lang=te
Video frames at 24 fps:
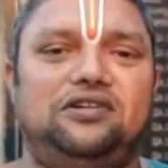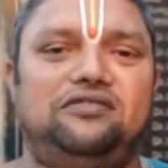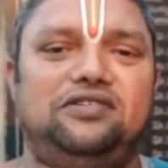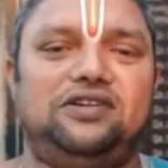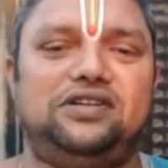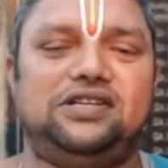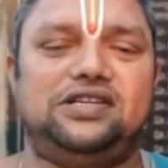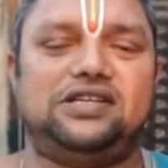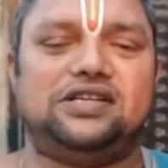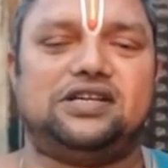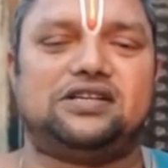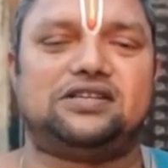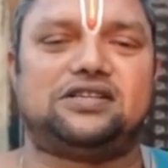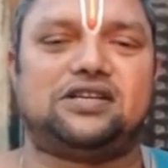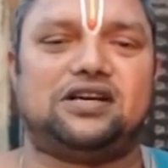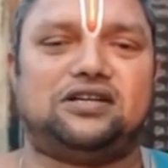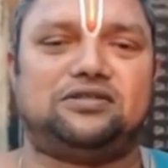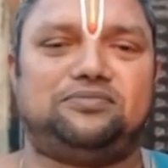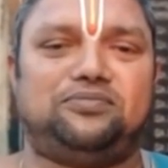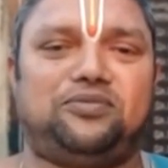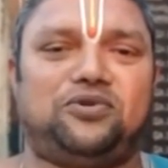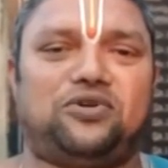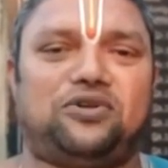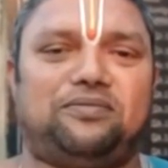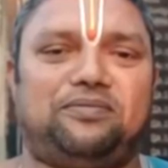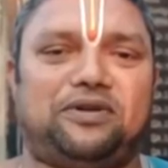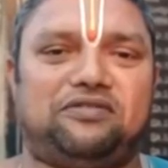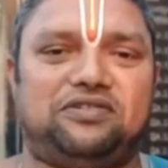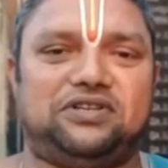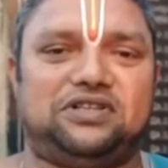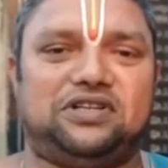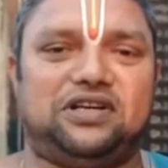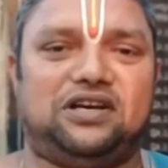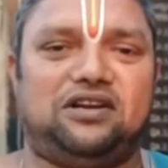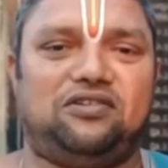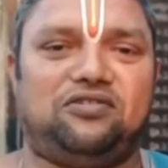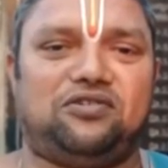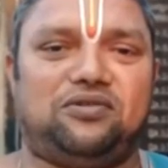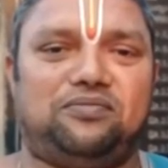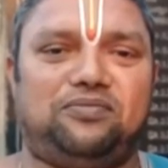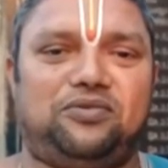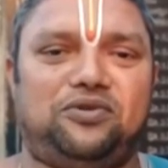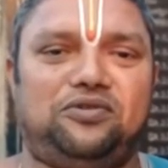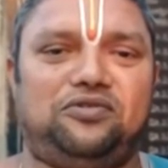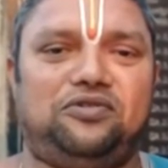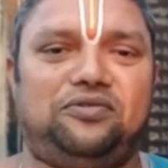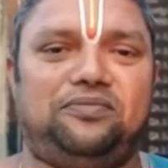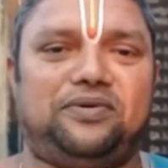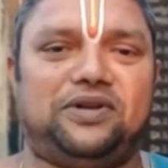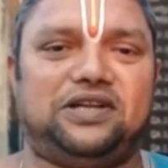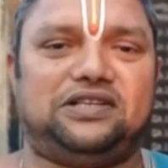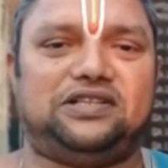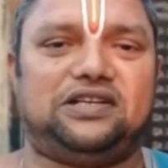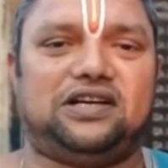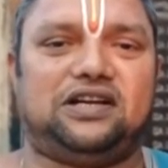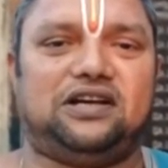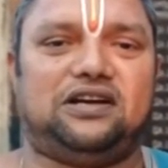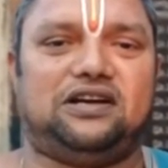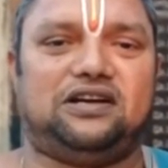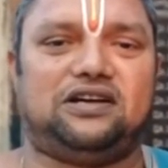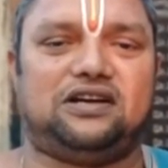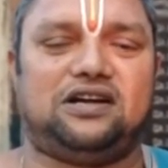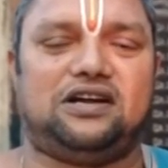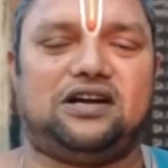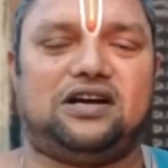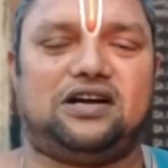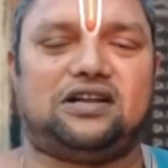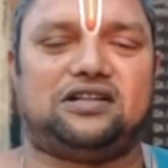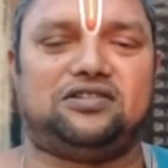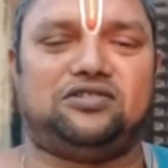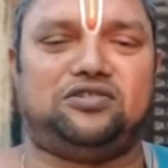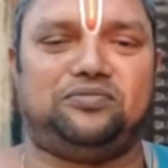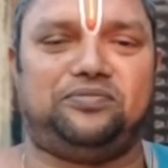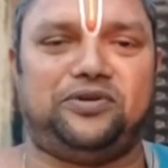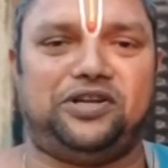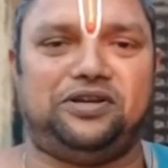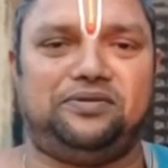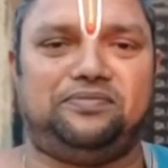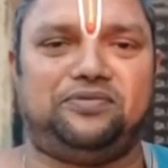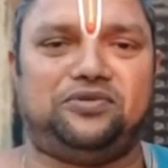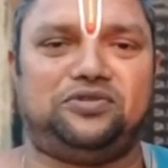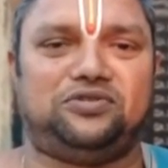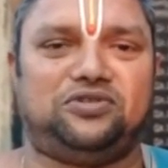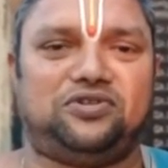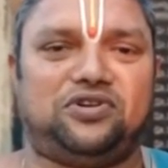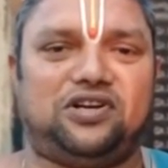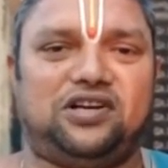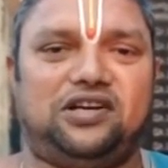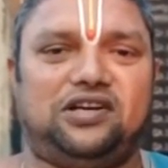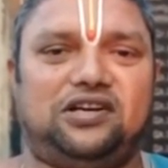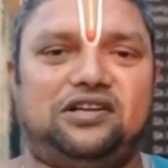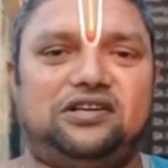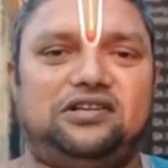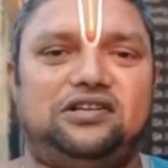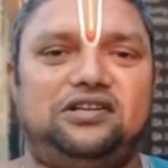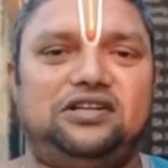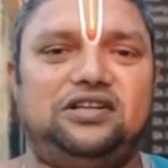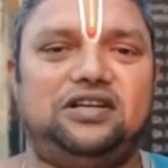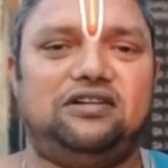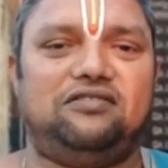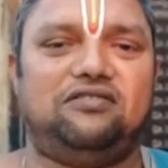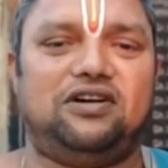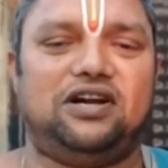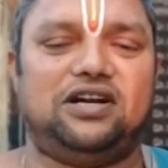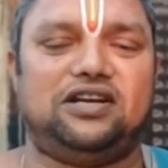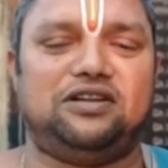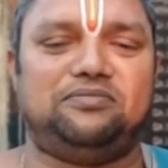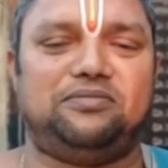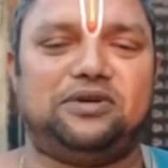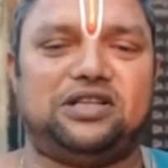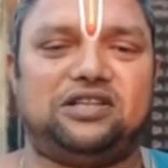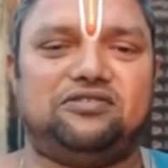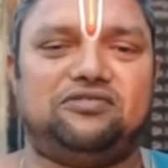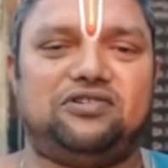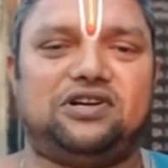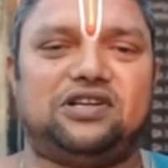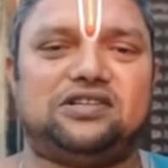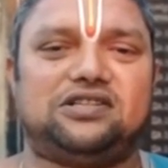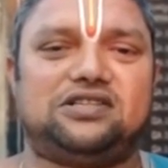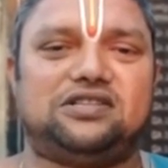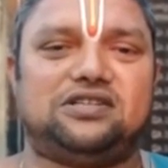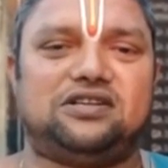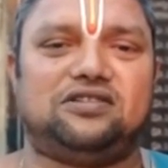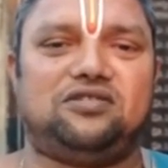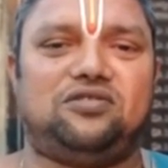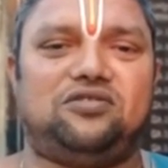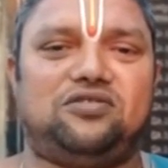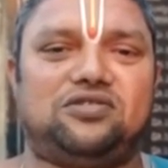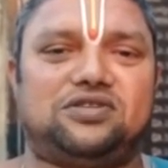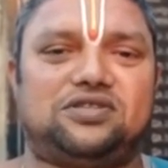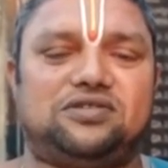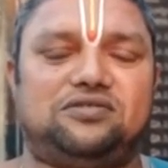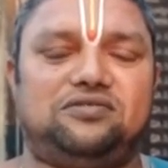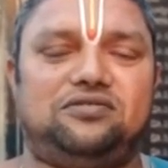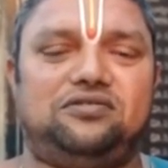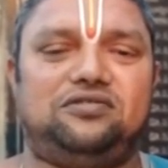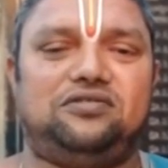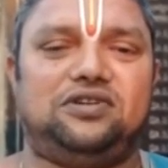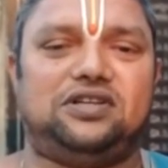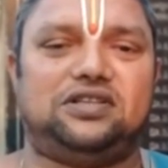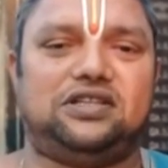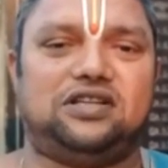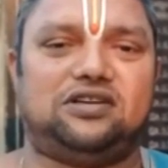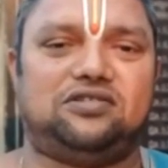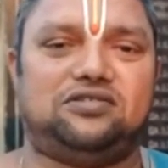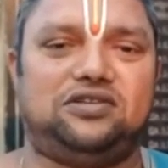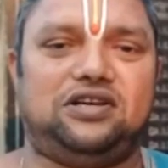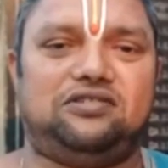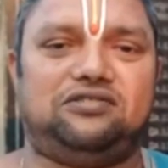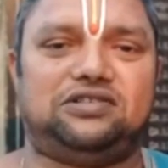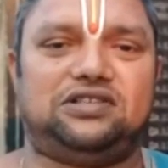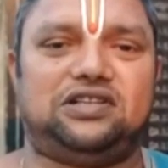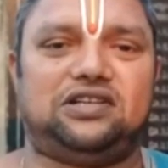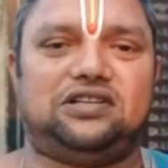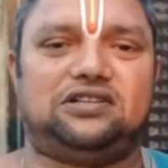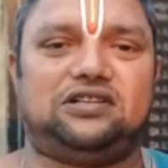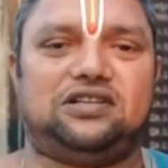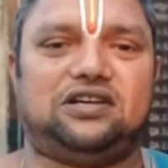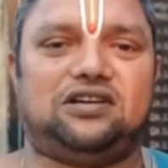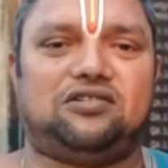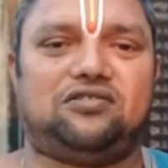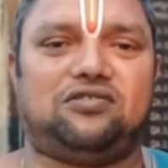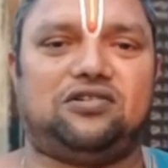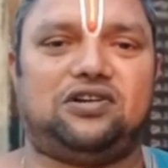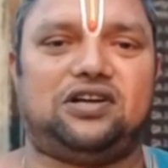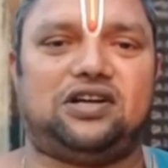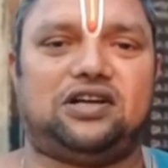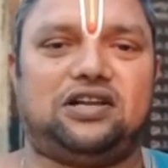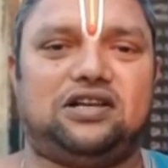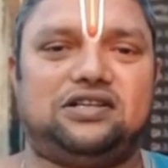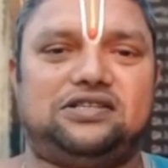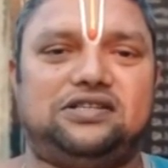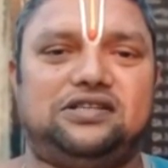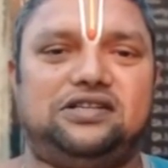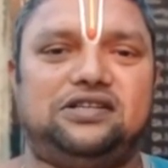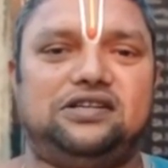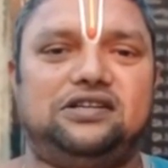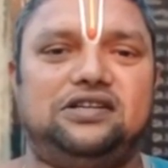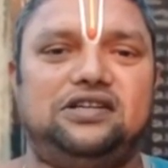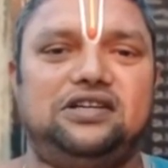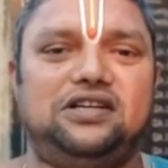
వింధ్య సాత్పూర పర్వతాలు ఒకప్పుడు విపరీతంగా అహంకారంతో పెరిగిపోతున్నాయట వాటి మదం అణచడం కోసం అందరూ దేవతలంతా కూడా కలిసి